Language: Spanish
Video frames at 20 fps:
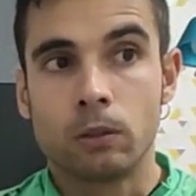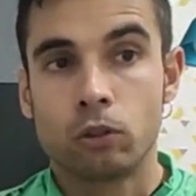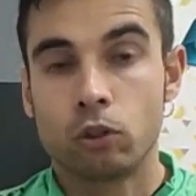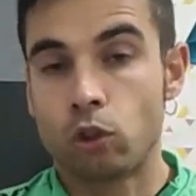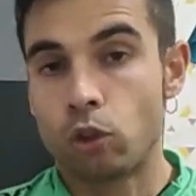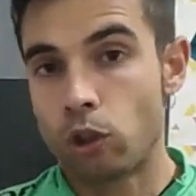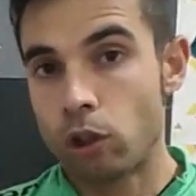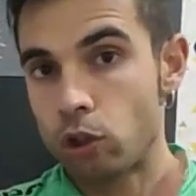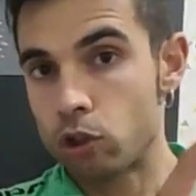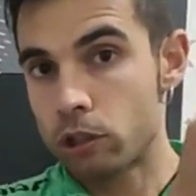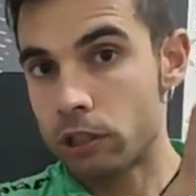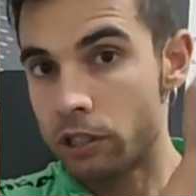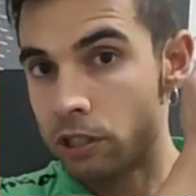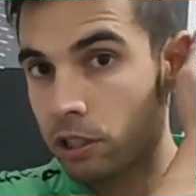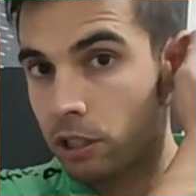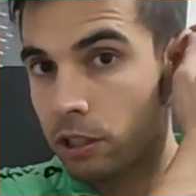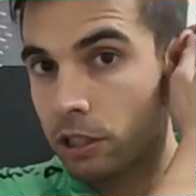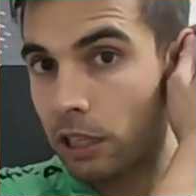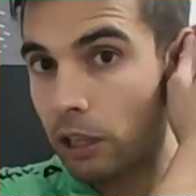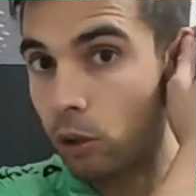Yo de los que he
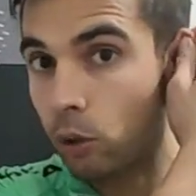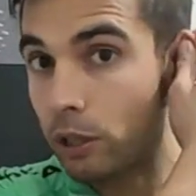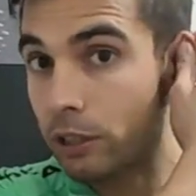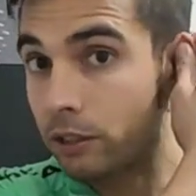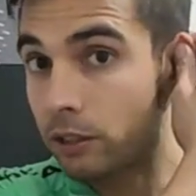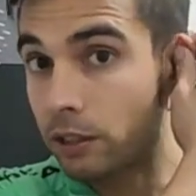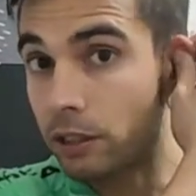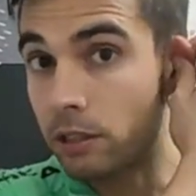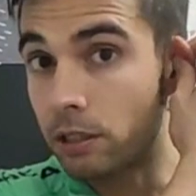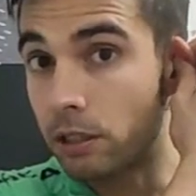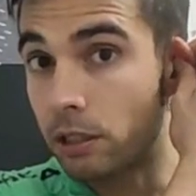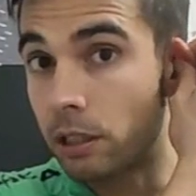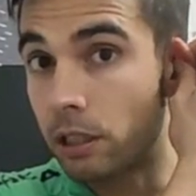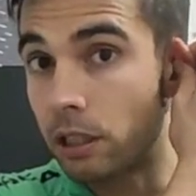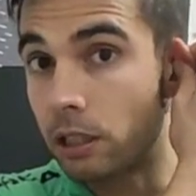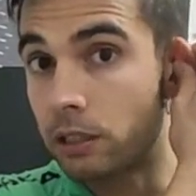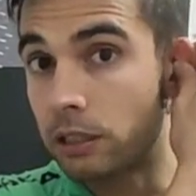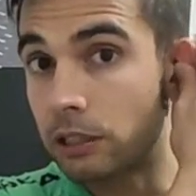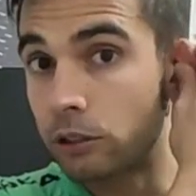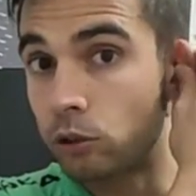enseñado antes,
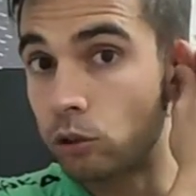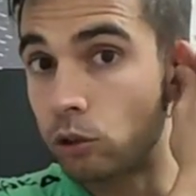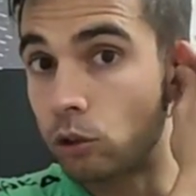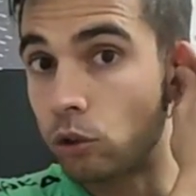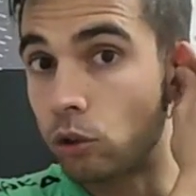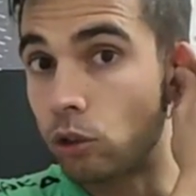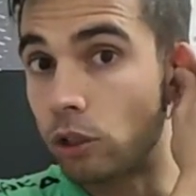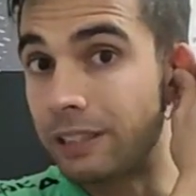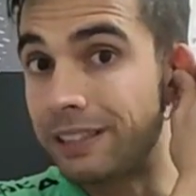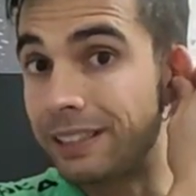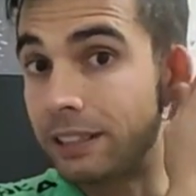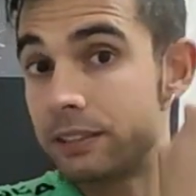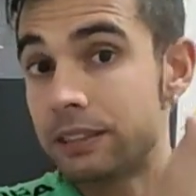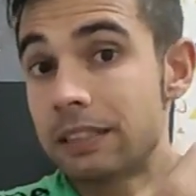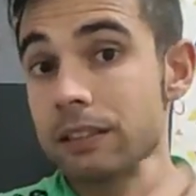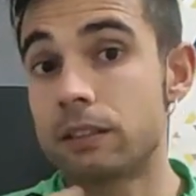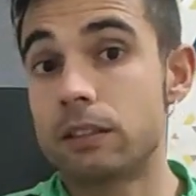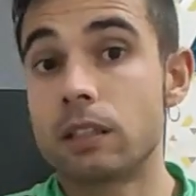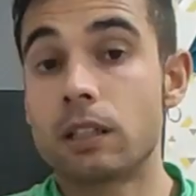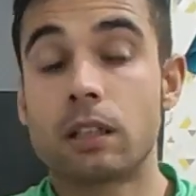eh, tanto el de
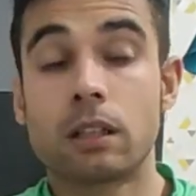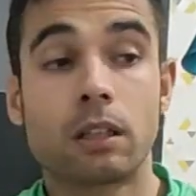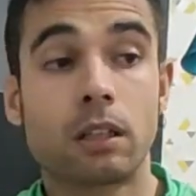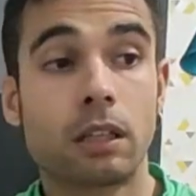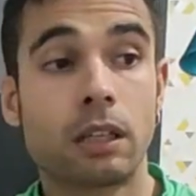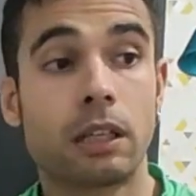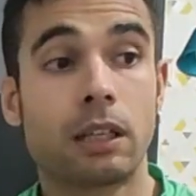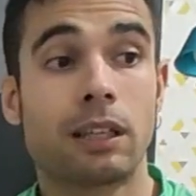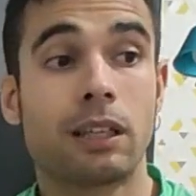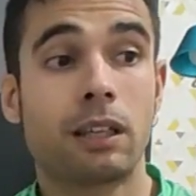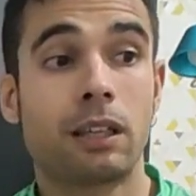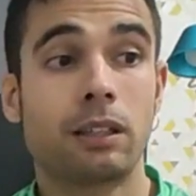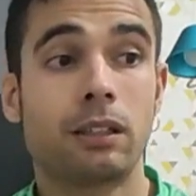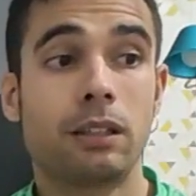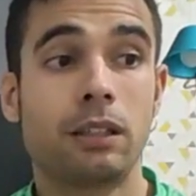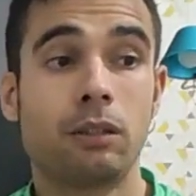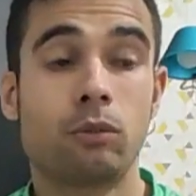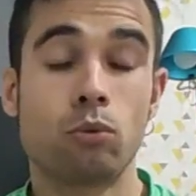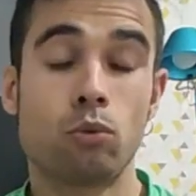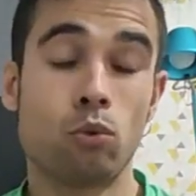Tactic, que,
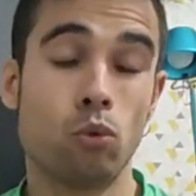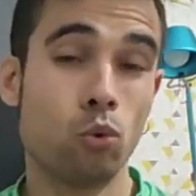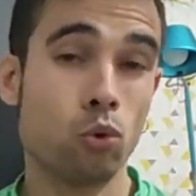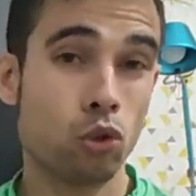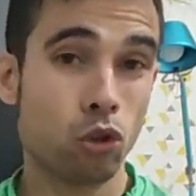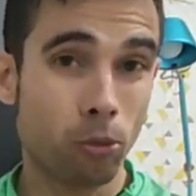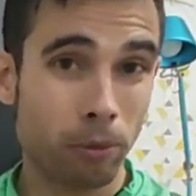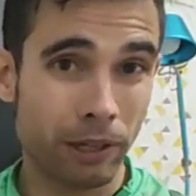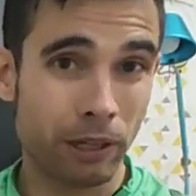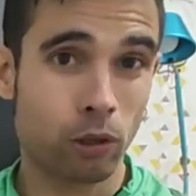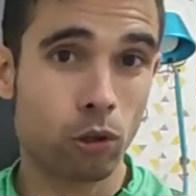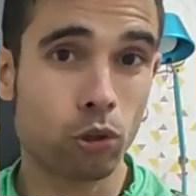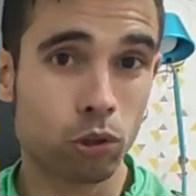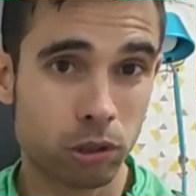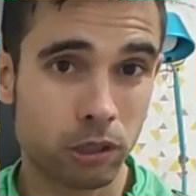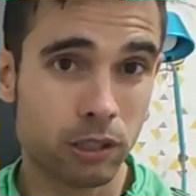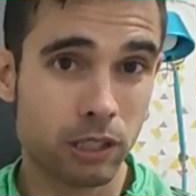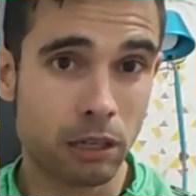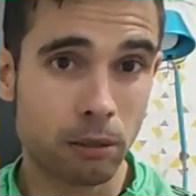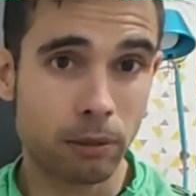tiene un,
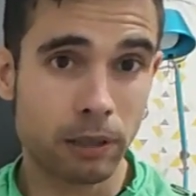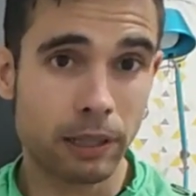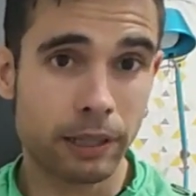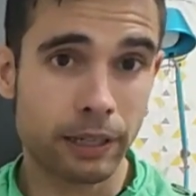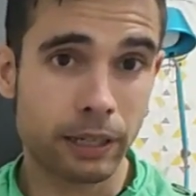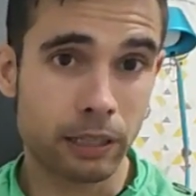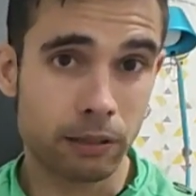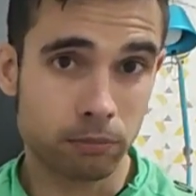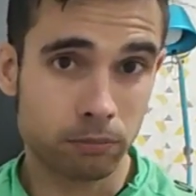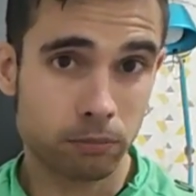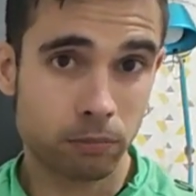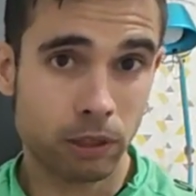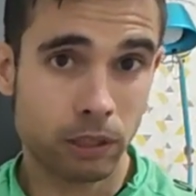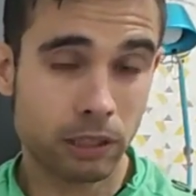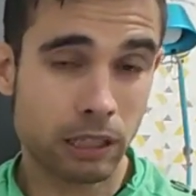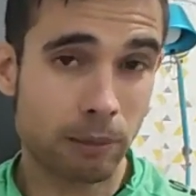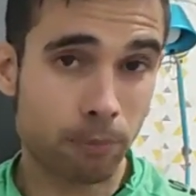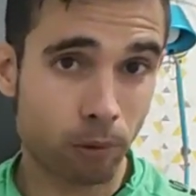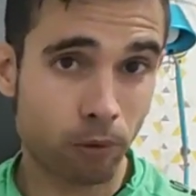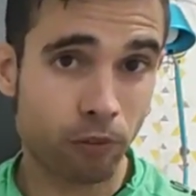sobrecoste esa badana, que es
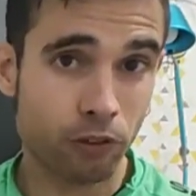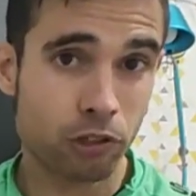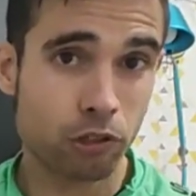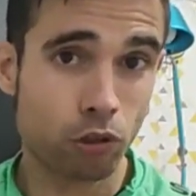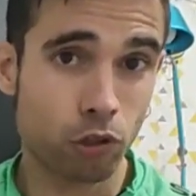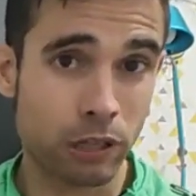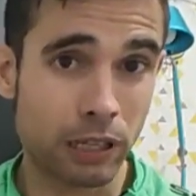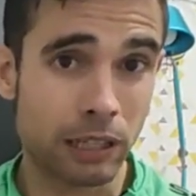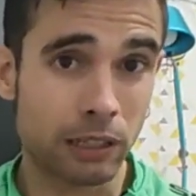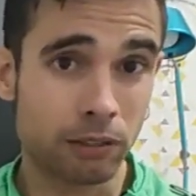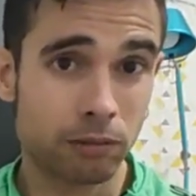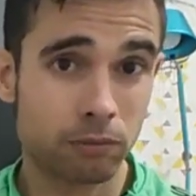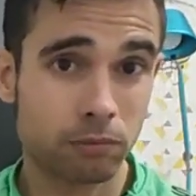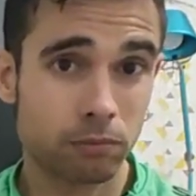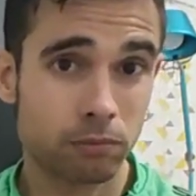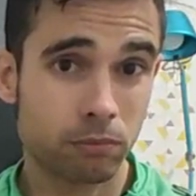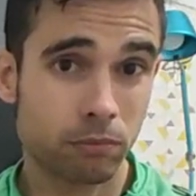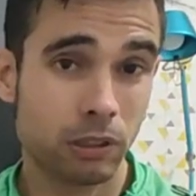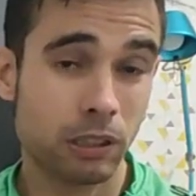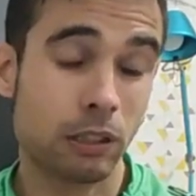la profesional,
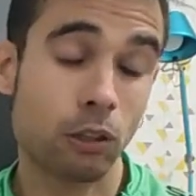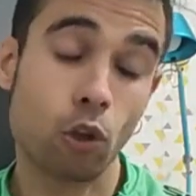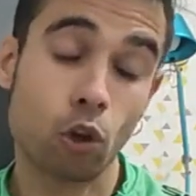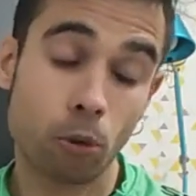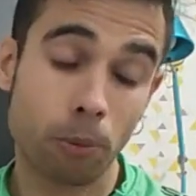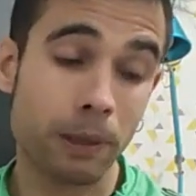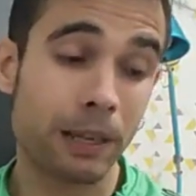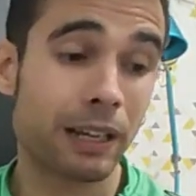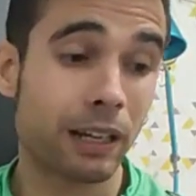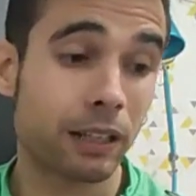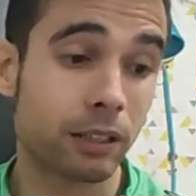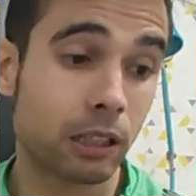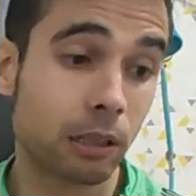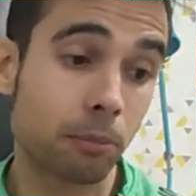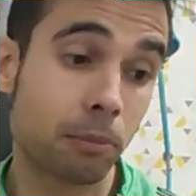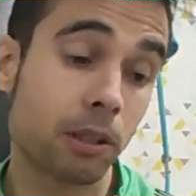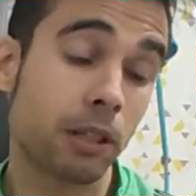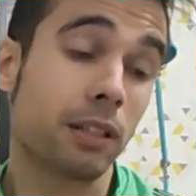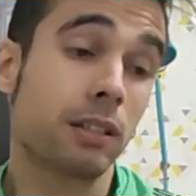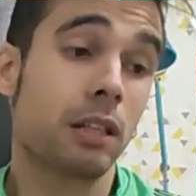y el Orbea, que
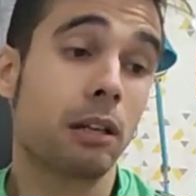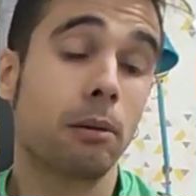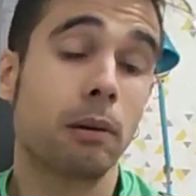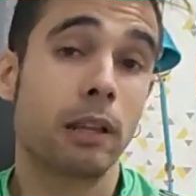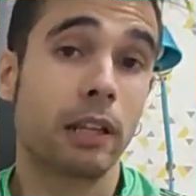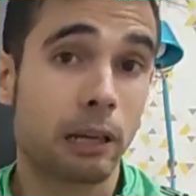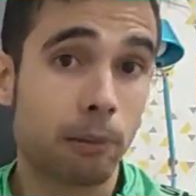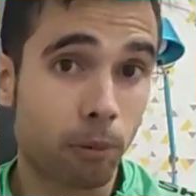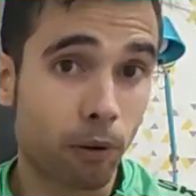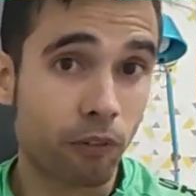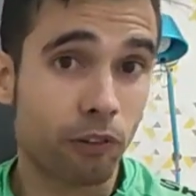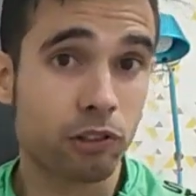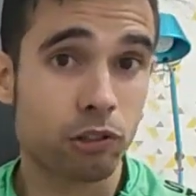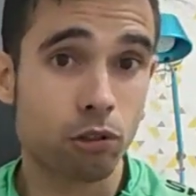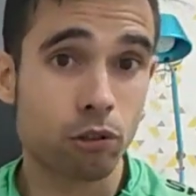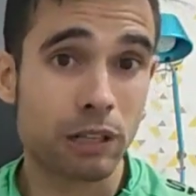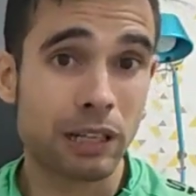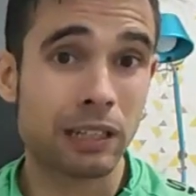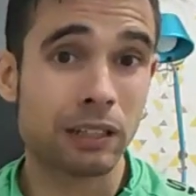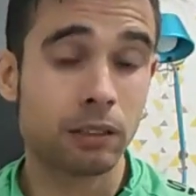también es la badana
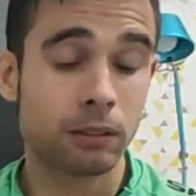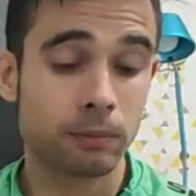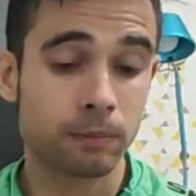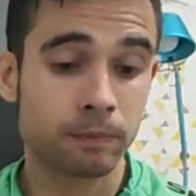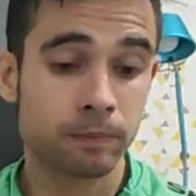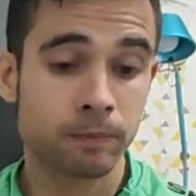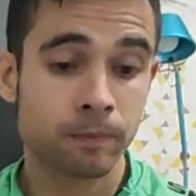profesional,